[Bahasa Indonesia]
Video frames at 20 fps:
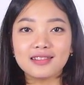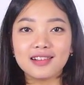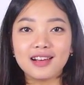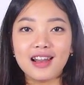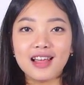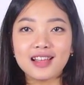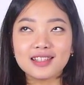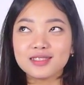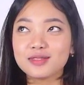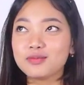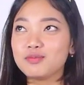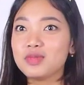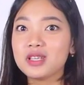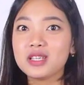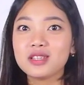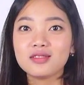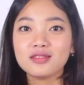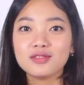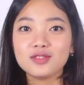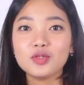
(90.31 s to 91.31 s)
Gelas
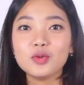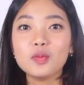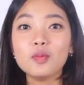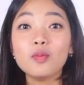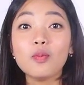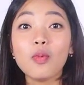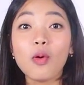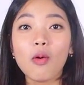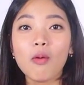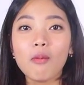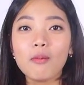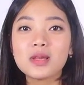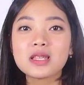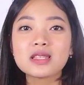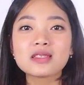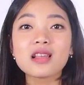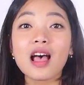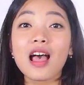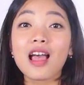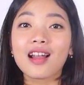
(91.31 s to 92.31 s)
big jumbo
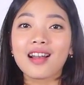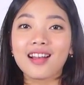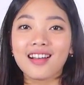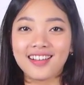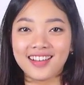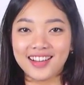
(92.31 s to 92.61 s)
besar.